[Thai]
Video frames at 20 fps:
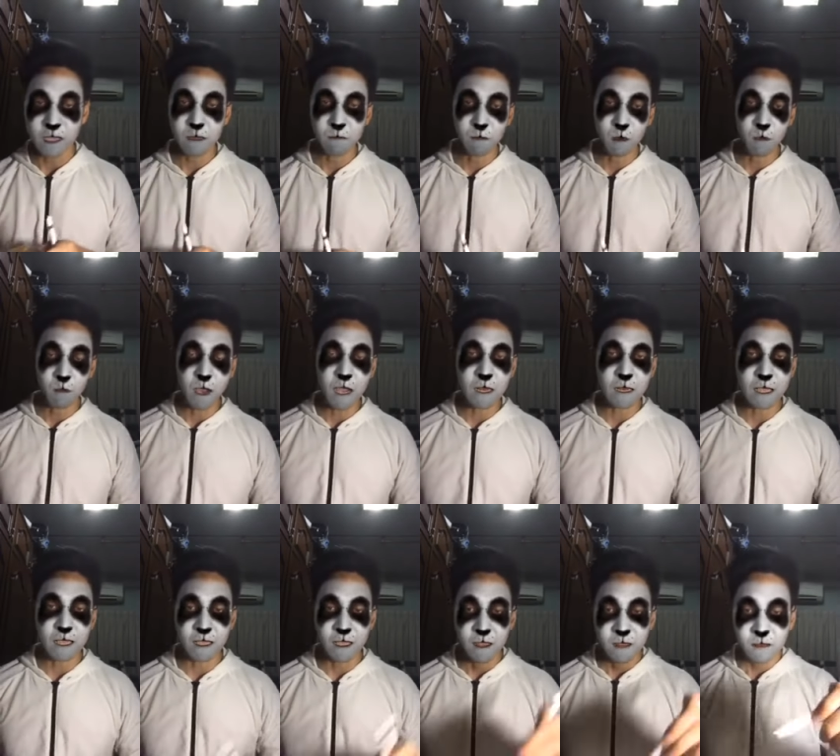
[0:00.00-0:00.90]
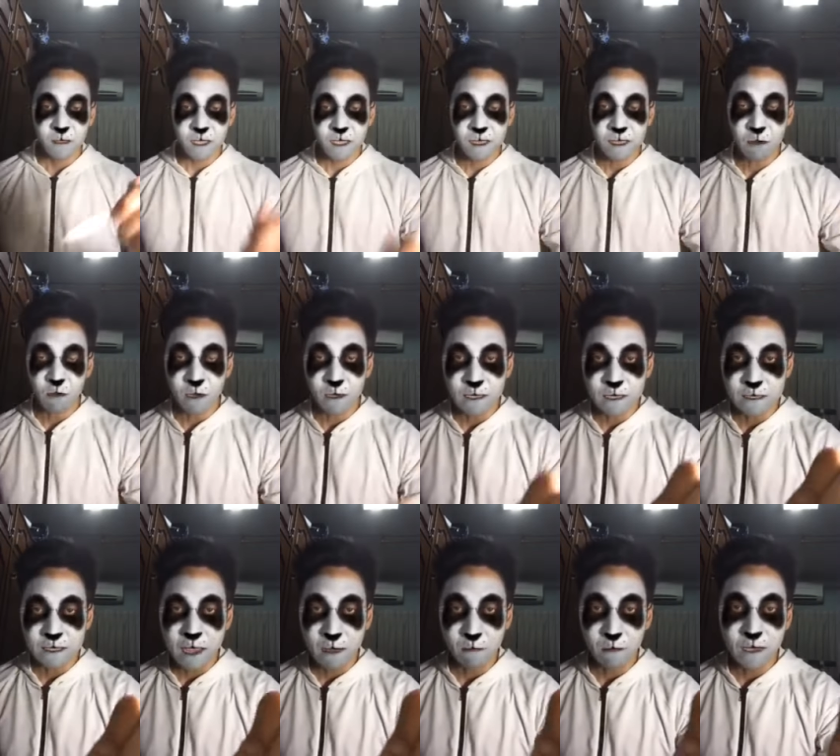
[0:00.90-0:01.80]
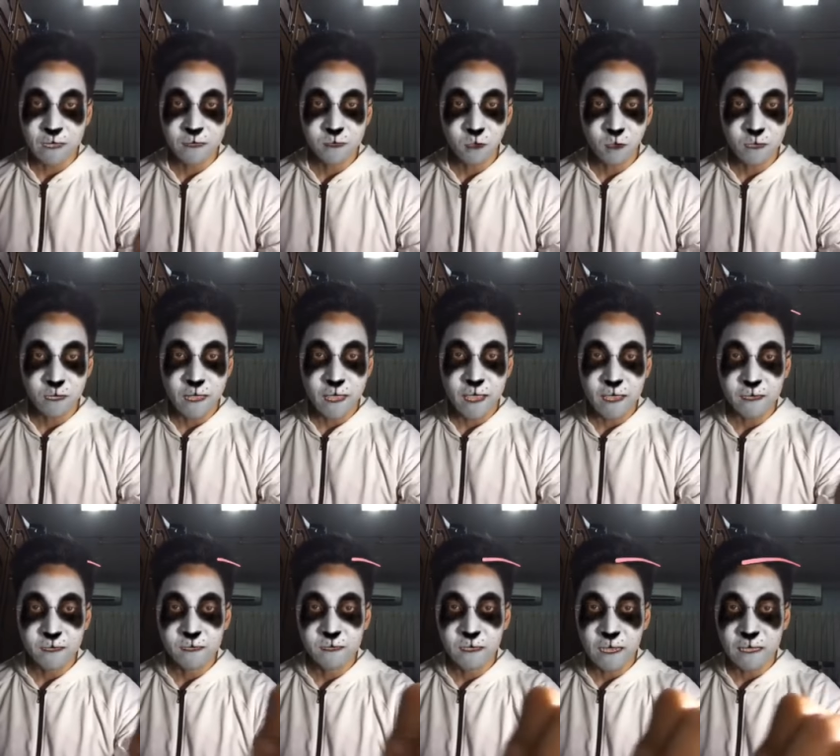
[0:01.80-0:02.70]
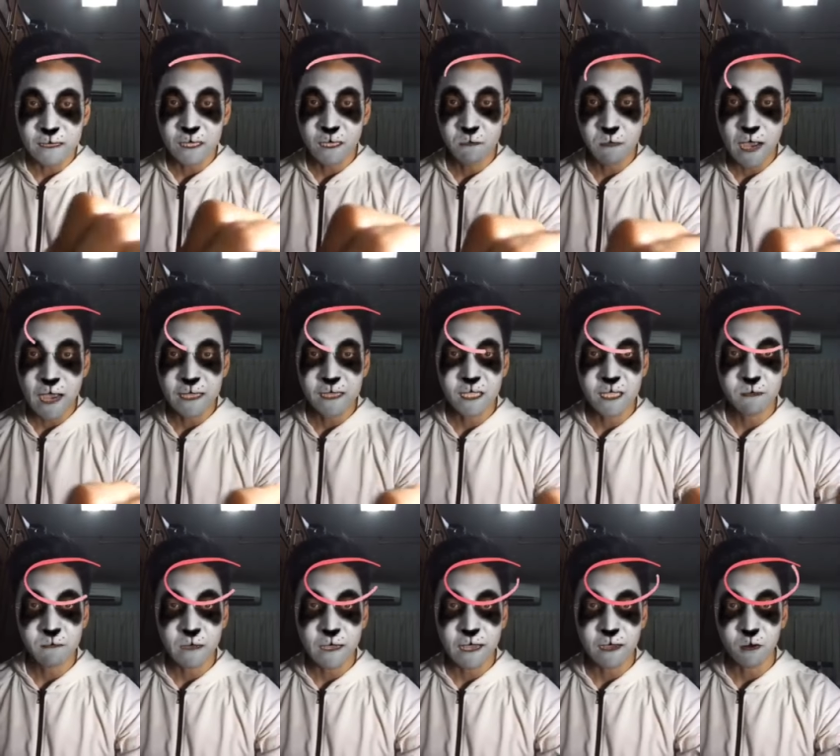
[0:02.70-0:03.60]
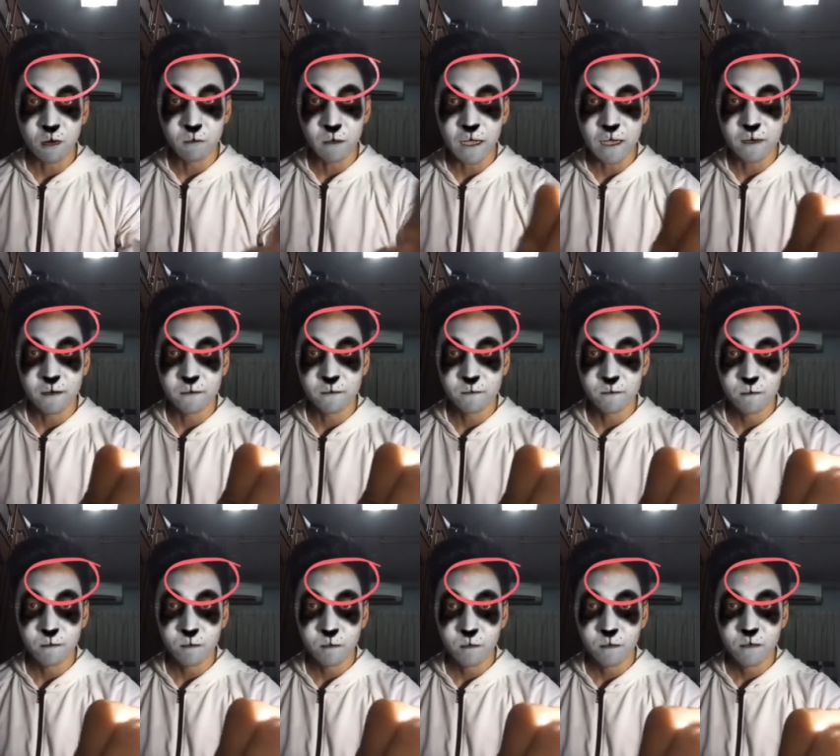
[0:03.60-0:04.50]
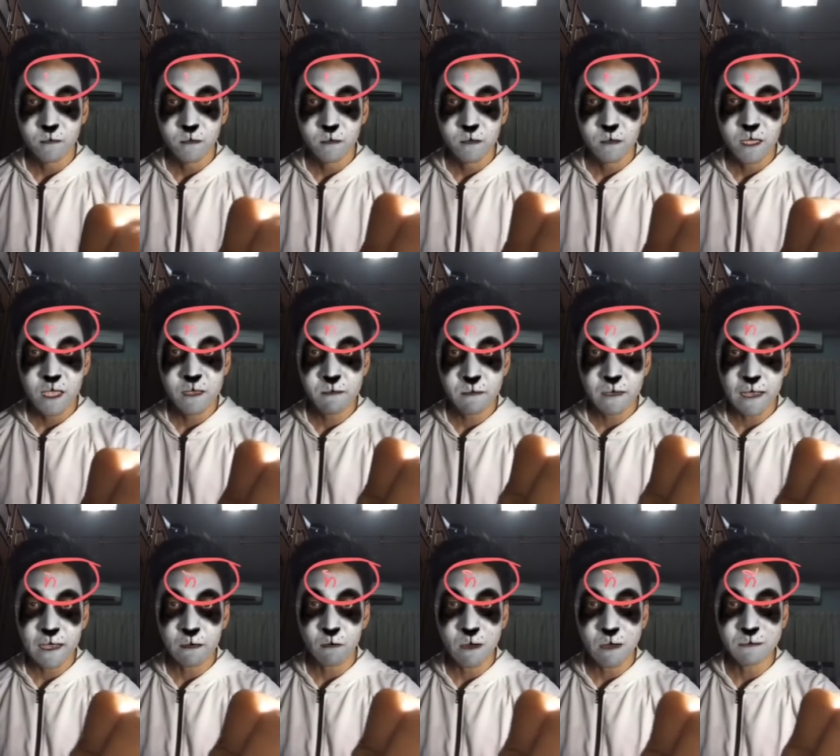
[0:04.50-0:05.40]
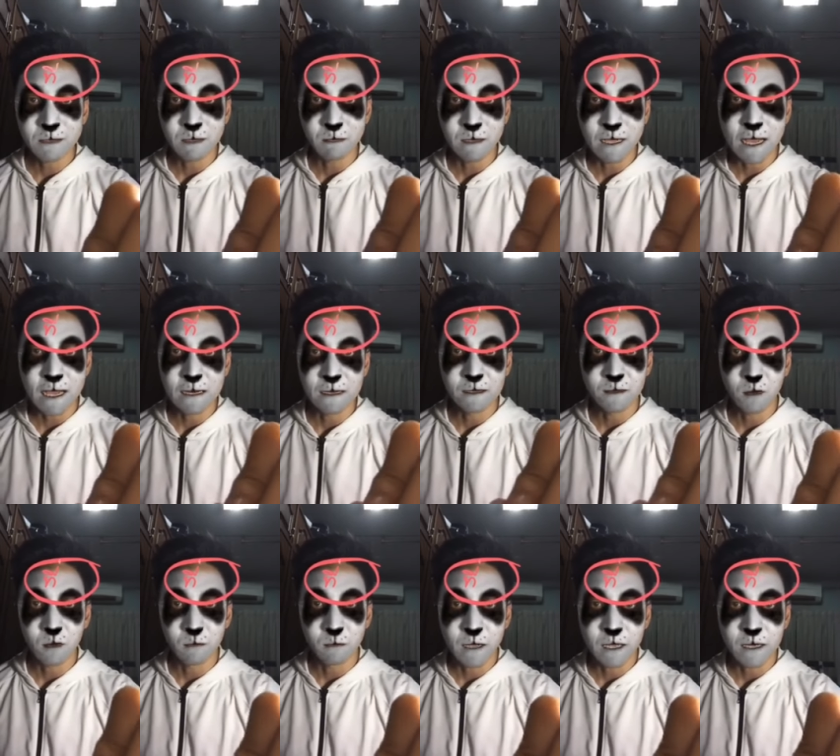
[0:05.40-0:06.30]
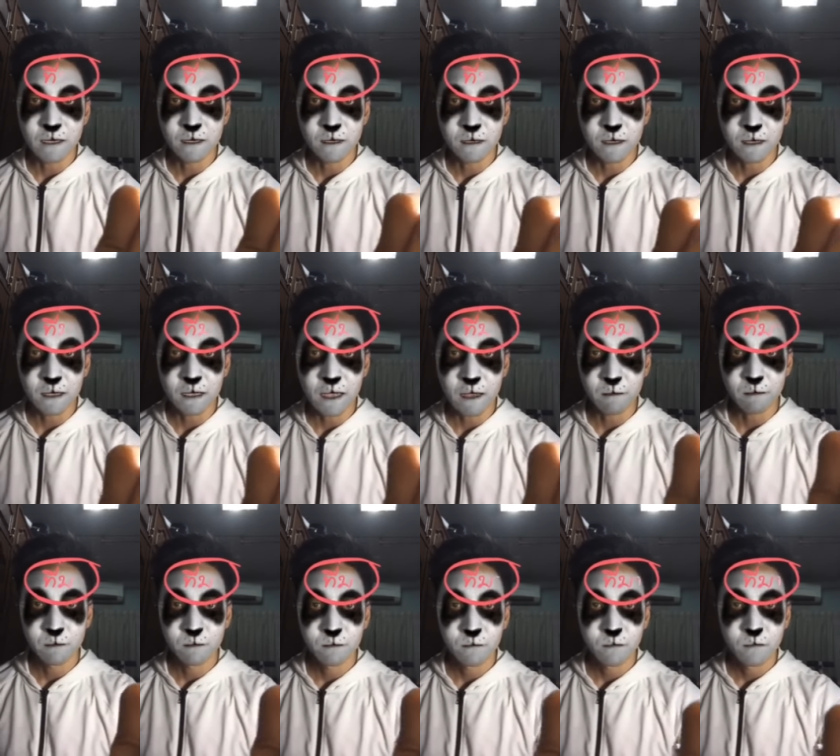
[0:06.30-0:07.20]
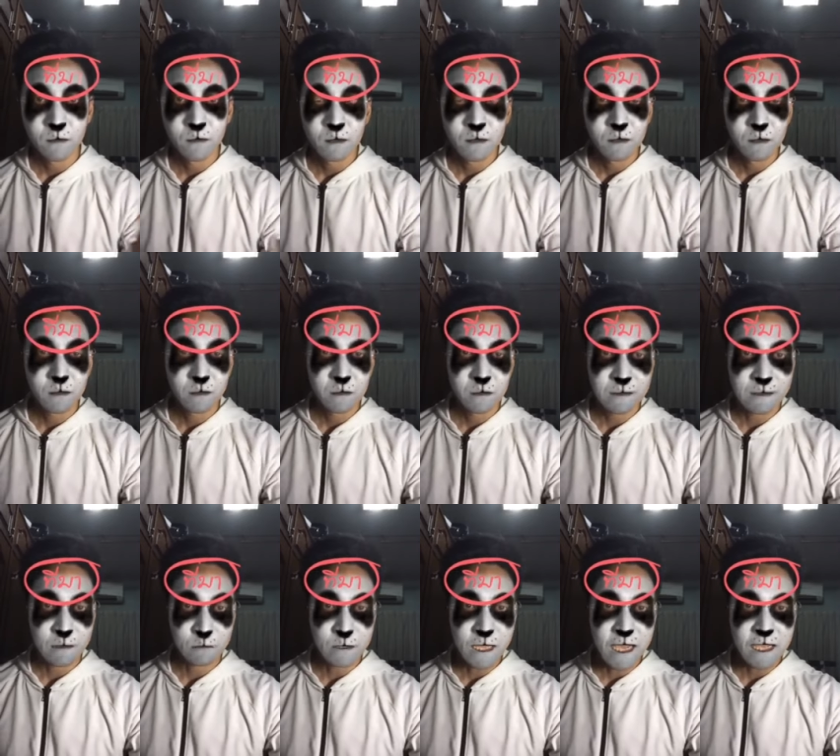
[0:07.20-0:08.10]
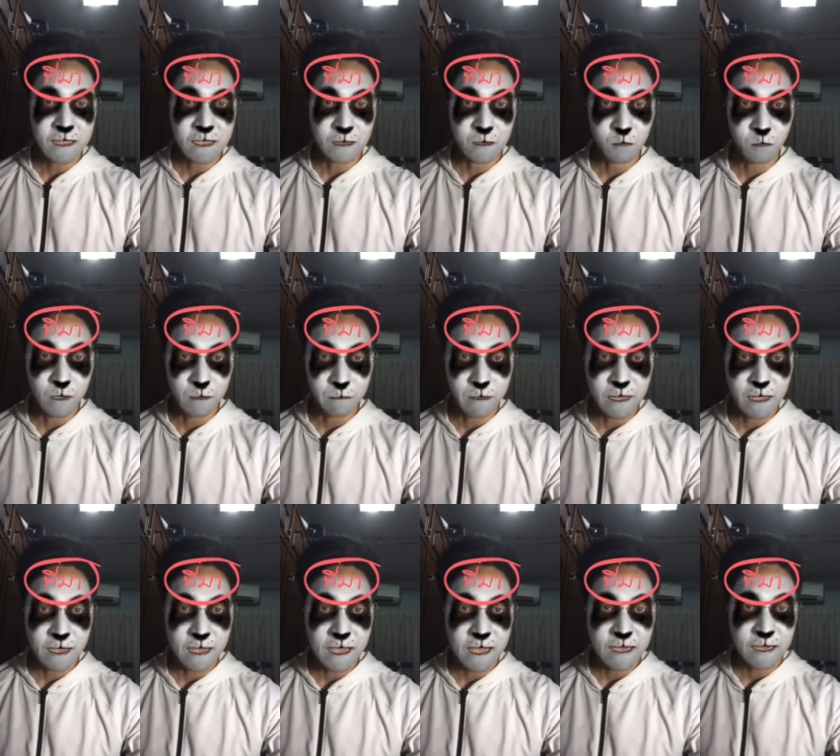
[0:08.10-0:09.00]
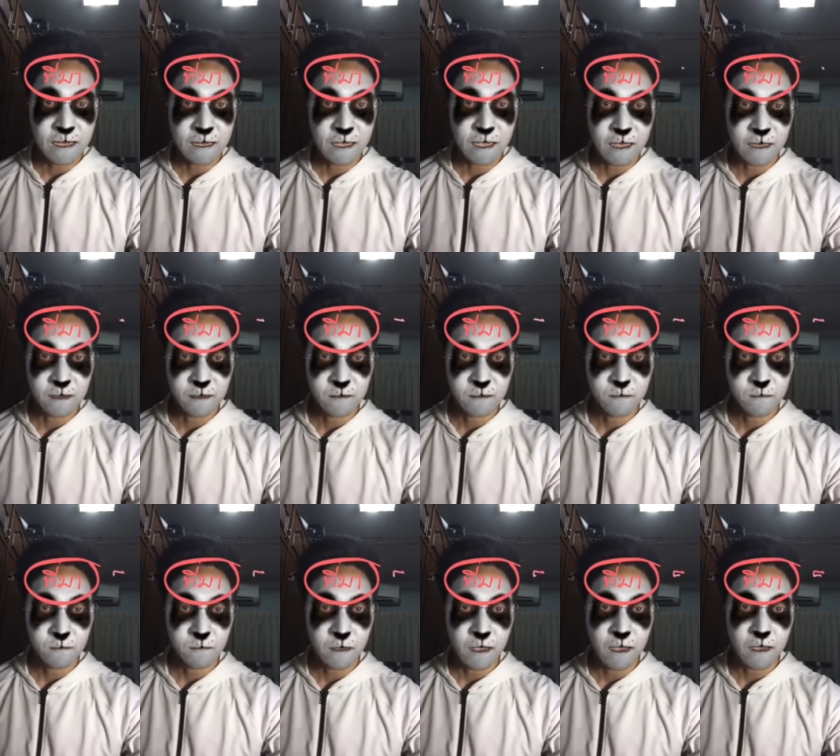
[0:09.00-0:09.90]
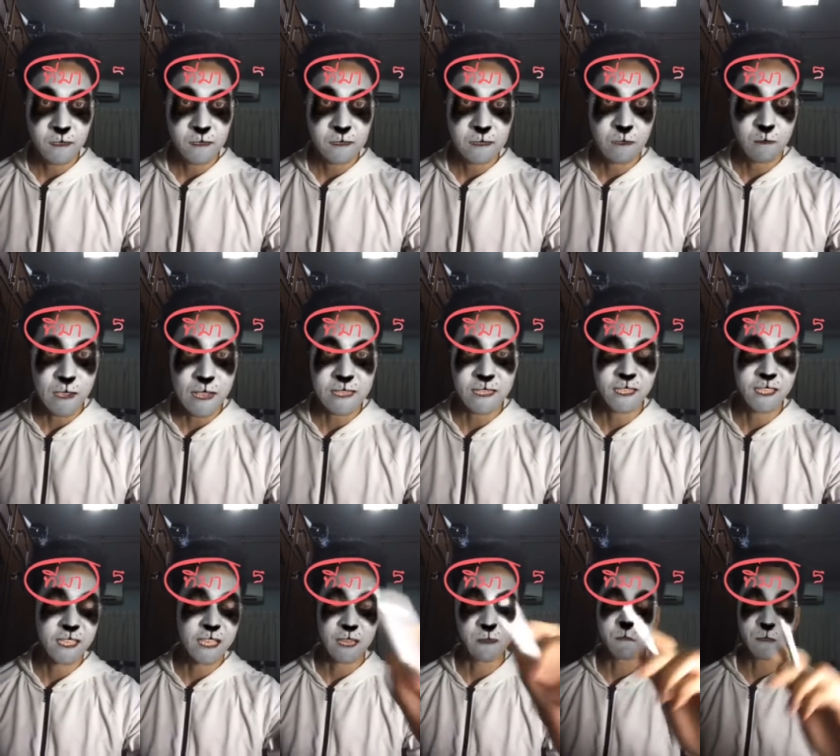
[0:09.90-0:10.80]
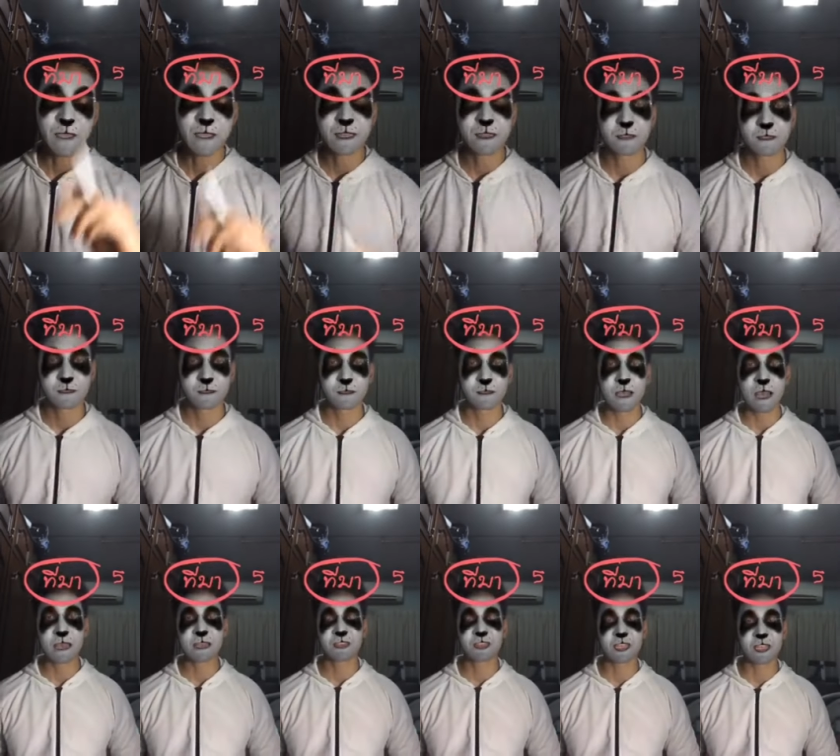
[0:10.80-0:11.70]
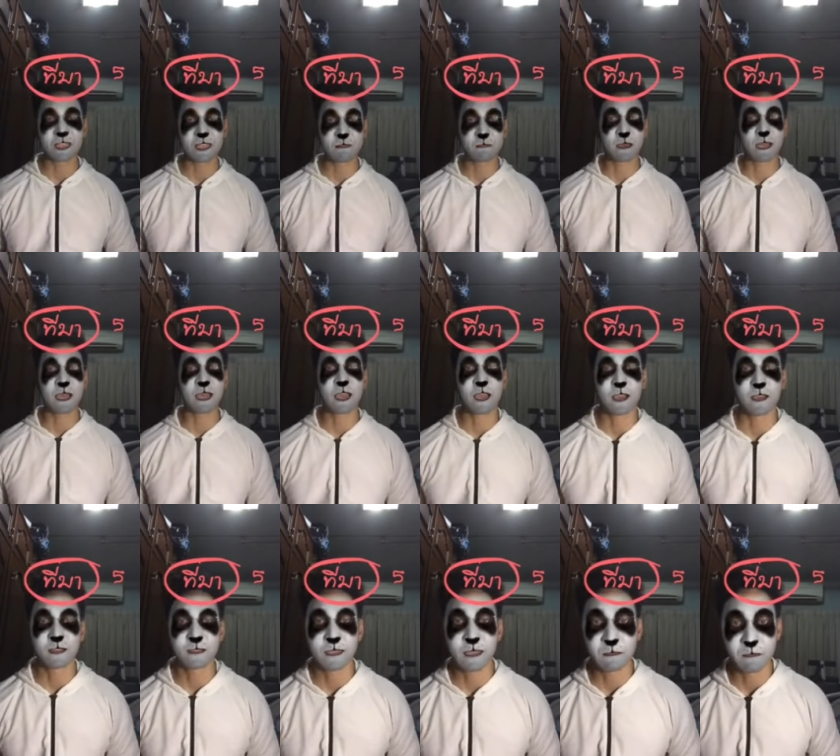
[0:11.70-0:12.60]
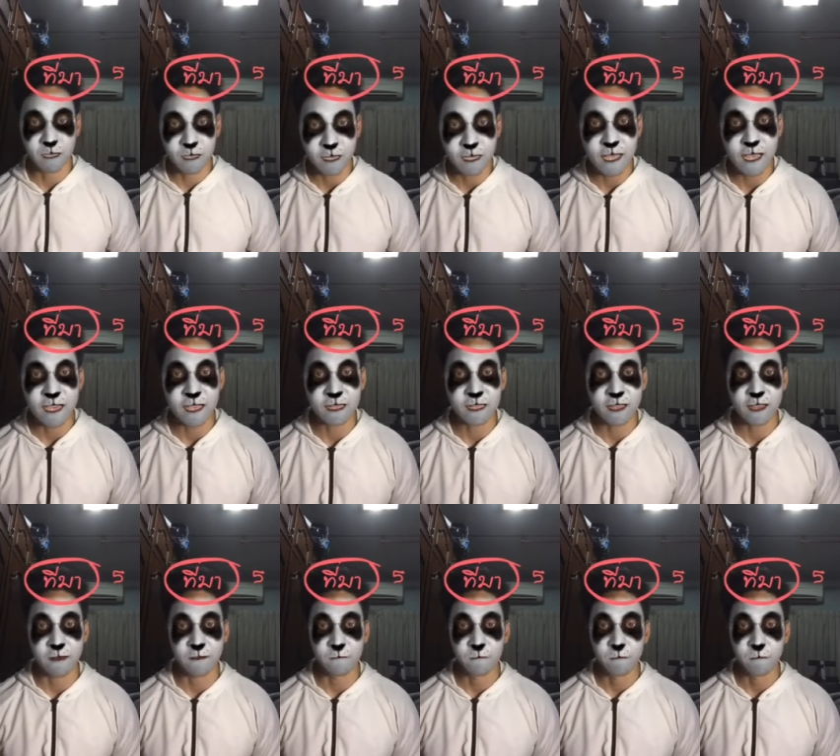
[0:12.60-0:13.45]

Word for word: ครับ เพราะว่าอะไร นี่เรากำลังทำขั้นตอนแรกคืออธิบายที่มาของมัน ที่มาความสำคัญของมันนะครับ เราได้สัดส่วนไปแล้ว 5 คะแนนนะเราอาจจะเขียนไปได้4เต็ม 5 แต่มันก็ได้คะแนน